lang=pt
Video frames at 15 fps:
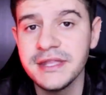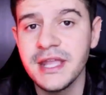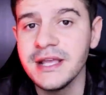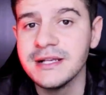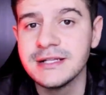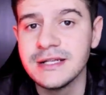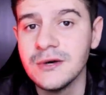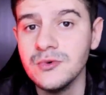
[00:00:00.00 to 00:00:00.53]

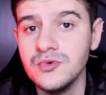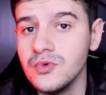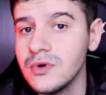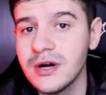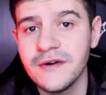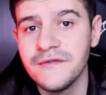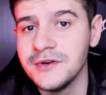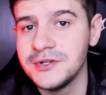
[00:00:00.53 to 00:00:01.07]
intenção
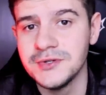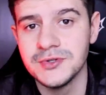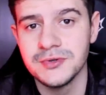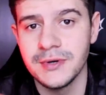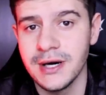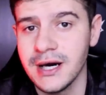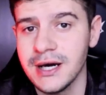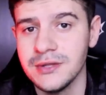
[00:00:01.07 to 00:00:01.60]
nunca foi te
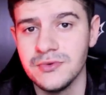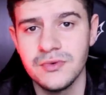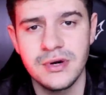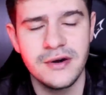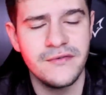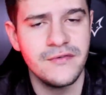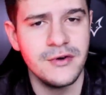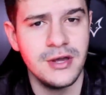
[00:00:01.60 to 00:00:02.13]
zoar,
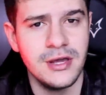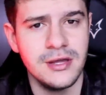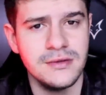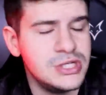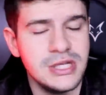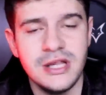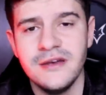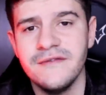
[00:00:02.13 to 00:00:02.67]
nunca foi
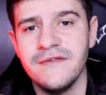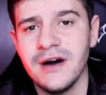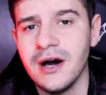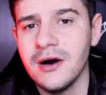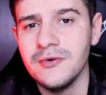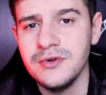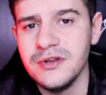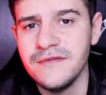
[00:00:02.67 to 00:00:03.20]
te levar
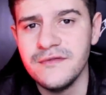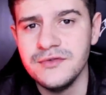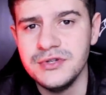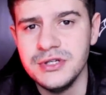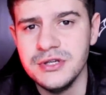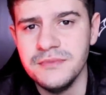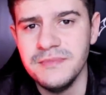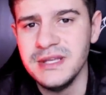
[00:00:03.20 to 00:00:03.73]
ao nível
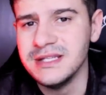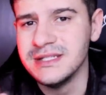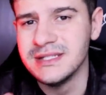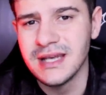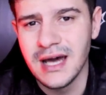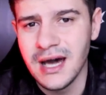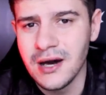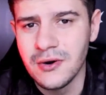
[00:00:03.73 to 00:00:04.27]
de
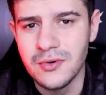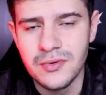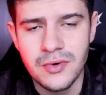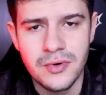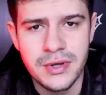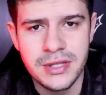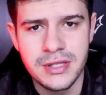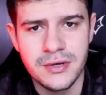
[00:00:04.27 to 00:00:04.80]
bizarro
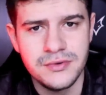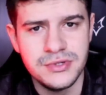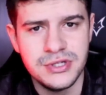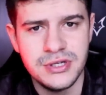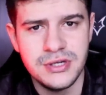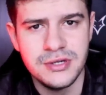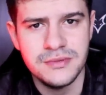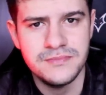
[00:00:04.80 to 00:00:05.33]
ou então
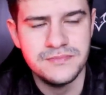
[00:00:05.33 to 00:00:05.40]
de